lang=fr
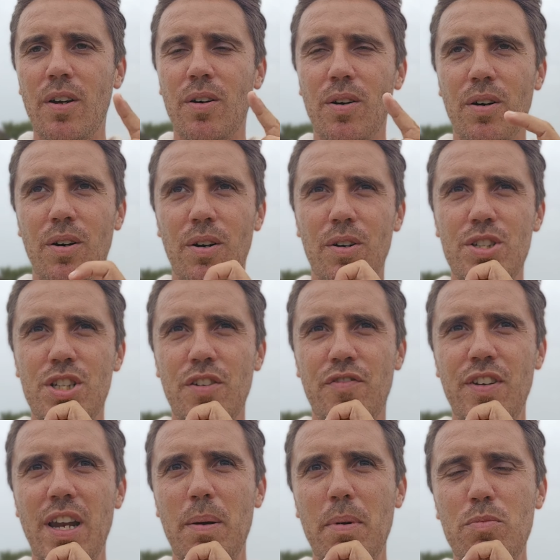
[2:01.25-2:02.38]
Euh, j'ai
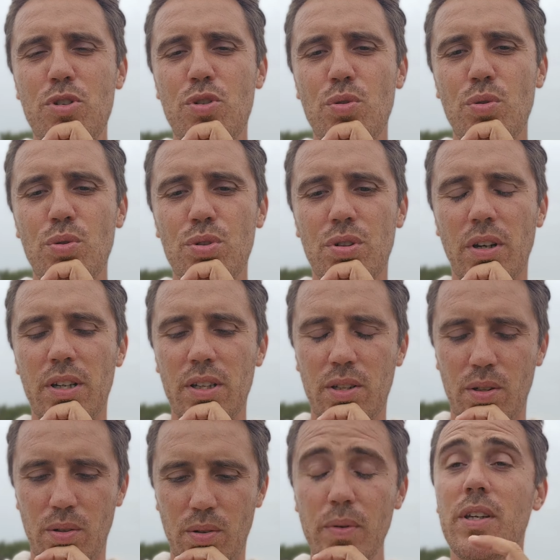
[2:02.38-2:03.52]
fait la même chose, euh,
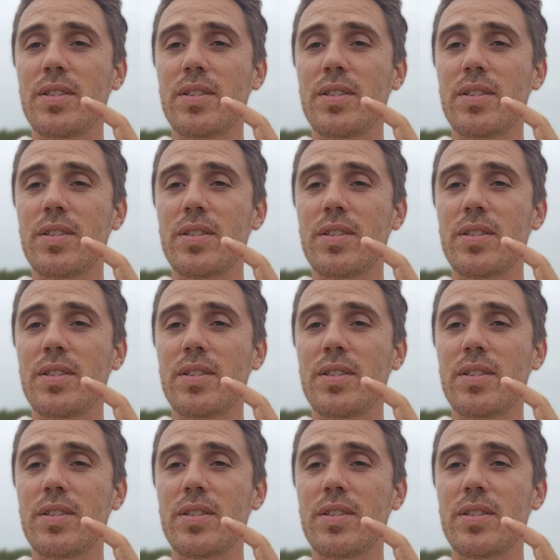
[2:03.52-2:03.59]
euh, oui,